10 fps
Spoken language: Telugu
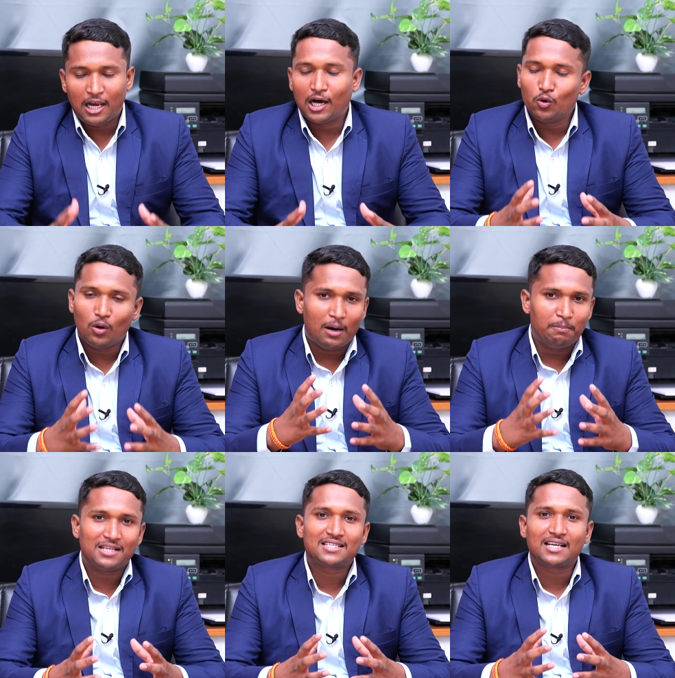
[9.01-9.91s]
లవ్ ఆ
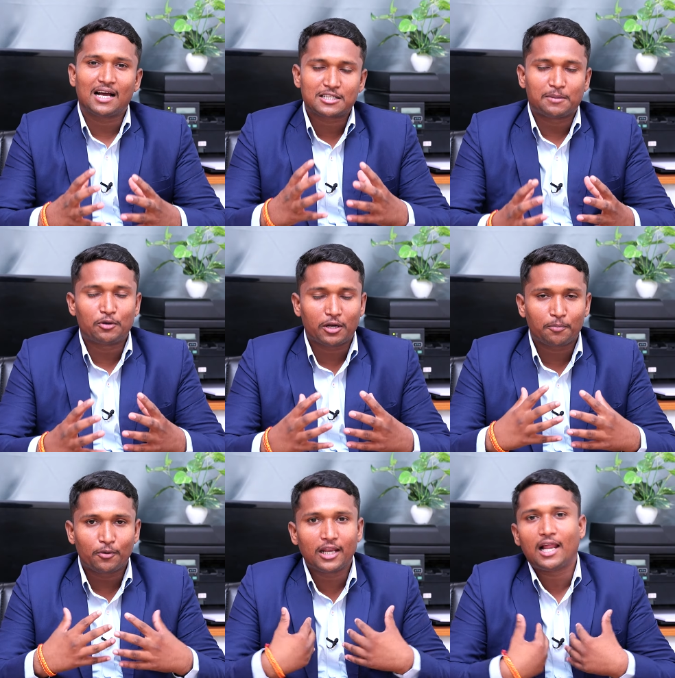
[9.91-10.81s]
బ్లెస్సింగ్ ఆ సపోర్ట్
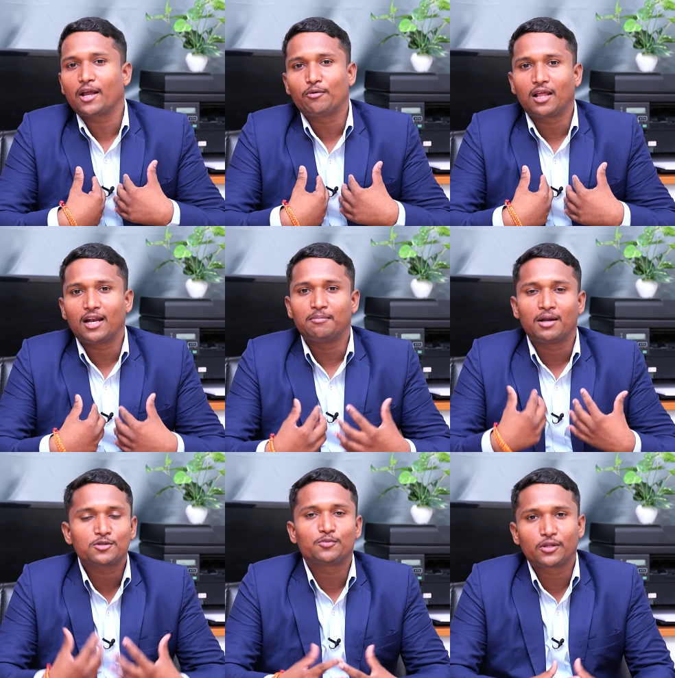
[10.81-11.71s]
ఎప్పుడు ఇలాగే ఉండాలని
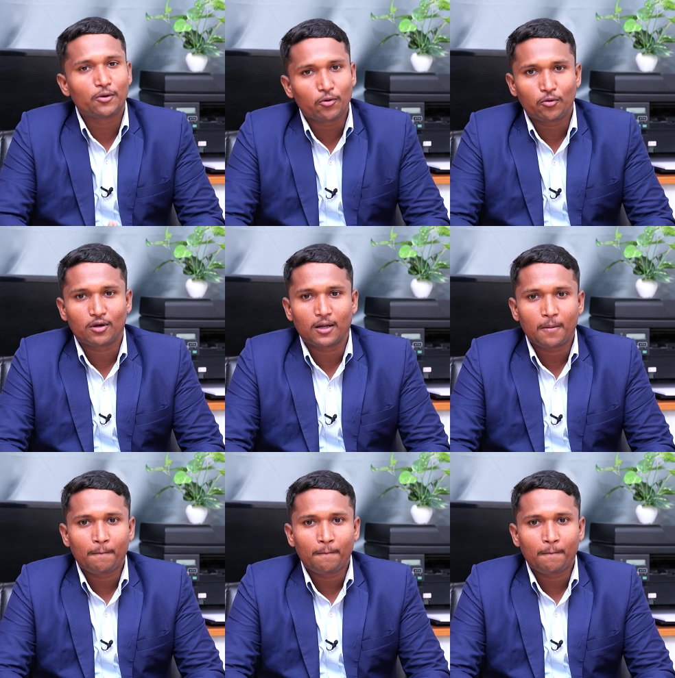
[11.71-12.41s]
మనస్ఫూర్తి కోరుకుంటున్నా